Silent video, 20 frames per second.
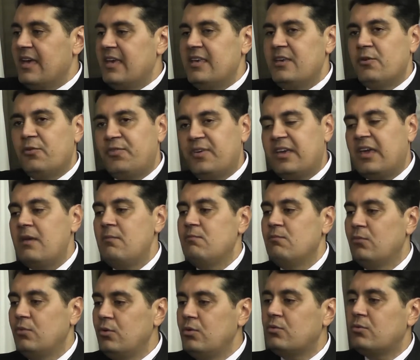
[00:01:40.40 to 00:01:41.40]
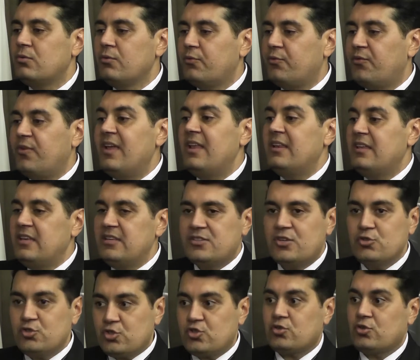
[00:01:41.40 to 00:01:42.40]
E eu fiquei muito feliz,
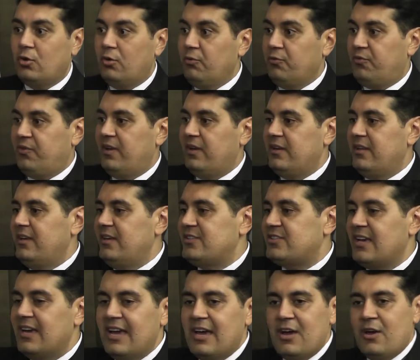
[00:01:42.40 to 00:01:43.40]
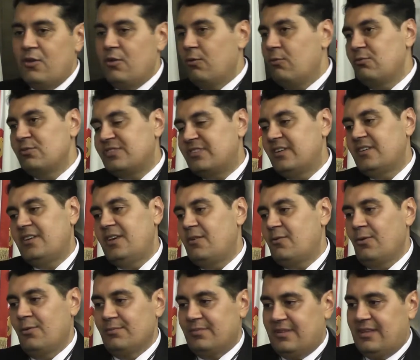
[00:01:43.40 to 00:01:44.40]
eu estou feliz, não consegui
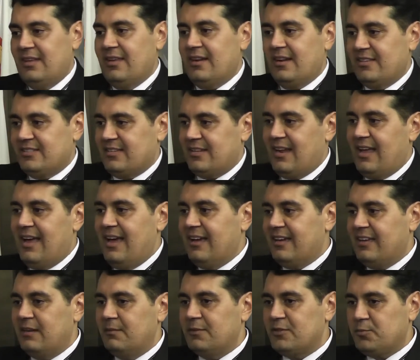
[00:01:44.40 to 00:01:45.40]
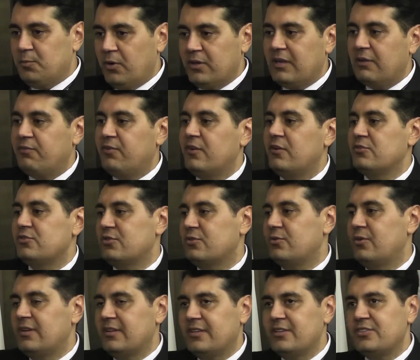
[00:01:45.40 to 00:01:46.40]
conter as lágrimas, porque afinal de
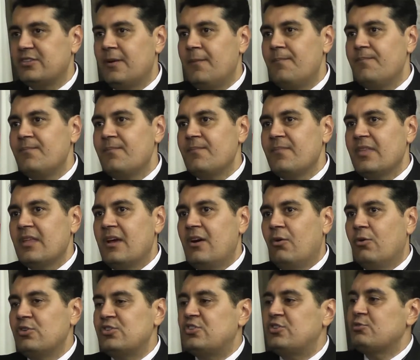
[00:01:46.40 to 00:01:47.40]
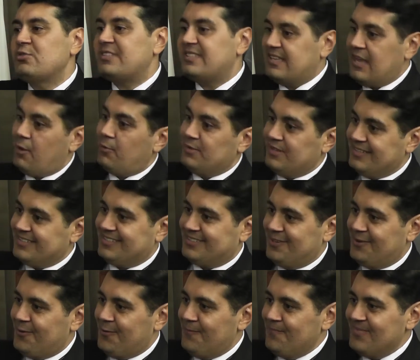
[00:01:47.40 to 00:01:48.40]
contas, hoje o céu
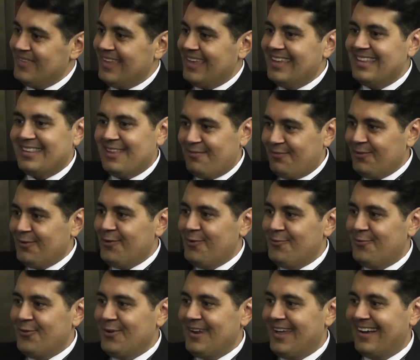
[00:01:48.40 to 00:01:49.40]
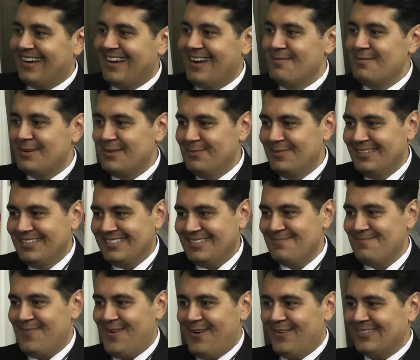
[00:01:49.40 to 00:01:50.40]
desceu e teve louvor na Câmara
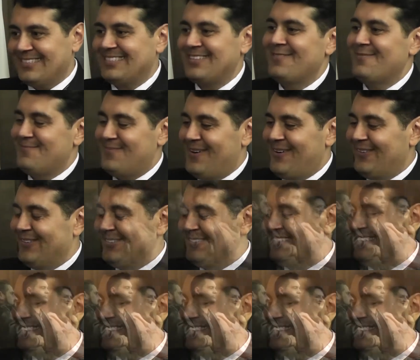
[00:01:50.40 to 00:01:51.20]
Municipal de São Paulo.